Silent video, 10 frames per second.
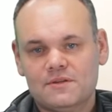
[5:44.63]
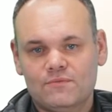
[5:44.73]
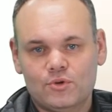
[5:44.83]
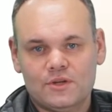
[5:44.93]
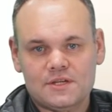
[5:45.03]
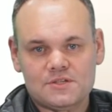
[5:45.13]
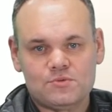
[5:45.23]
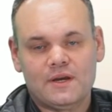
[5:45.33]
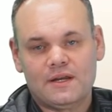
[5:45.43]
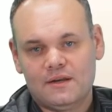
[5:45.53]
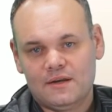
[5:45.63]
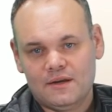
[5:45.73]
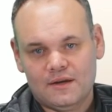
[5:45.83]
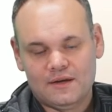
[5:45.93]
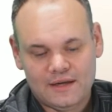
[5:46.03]
dann würde das über ein
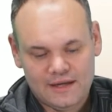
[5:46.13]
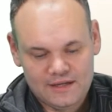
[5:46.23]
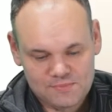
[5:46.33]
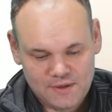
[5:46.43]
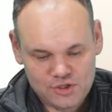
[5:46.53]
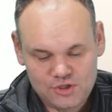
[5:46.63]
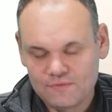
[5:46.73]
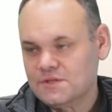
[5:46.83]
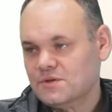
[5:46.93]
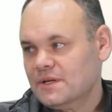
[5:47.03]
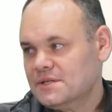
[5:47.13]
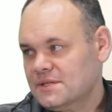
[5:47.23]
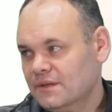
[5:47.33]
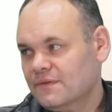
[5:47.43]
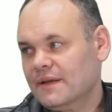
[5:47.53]
äh, kleines Badge hier
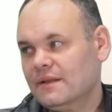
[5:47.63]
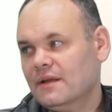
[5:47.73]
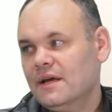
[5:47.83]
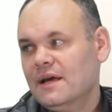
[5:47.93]
visualisiert werden.